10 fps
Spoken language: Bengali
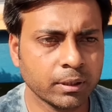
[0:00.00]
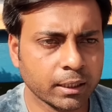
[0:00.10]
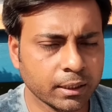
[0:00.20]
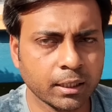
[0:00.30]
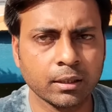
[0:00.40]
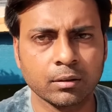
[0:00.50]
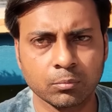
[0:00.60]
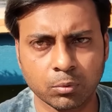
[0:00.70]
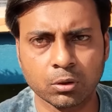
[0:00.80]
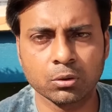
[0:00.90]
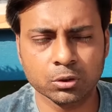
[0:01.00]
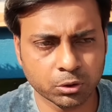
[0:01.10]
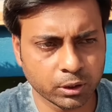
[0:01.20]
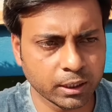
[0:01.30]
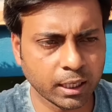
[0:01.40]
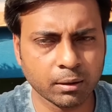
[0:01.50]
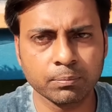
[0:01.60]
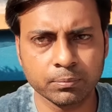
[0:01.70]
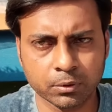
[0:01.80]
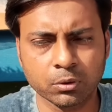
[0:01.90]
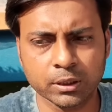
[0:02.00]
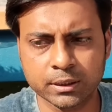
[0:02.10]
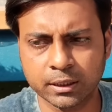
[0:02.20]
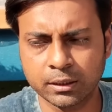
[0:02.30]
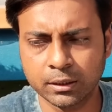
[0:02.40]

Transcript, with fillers: একটা বড় শরীর খারাপ রয়েছে